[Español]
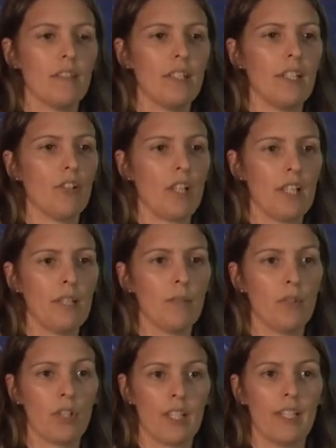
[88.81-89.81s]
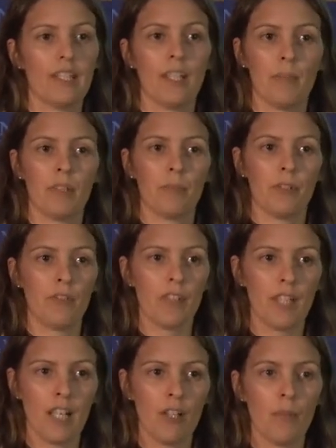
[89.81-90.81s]
de organismos genéticamente
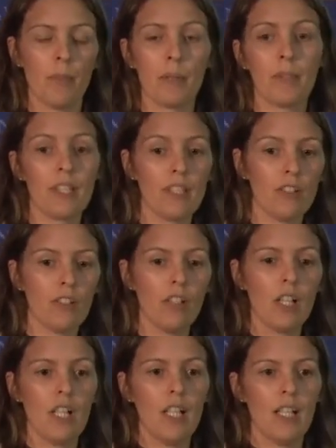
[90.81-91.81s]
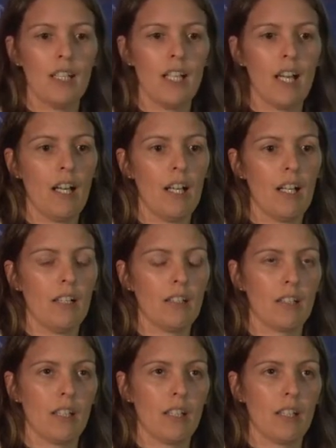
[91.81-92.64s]
modificados, permitiendo la,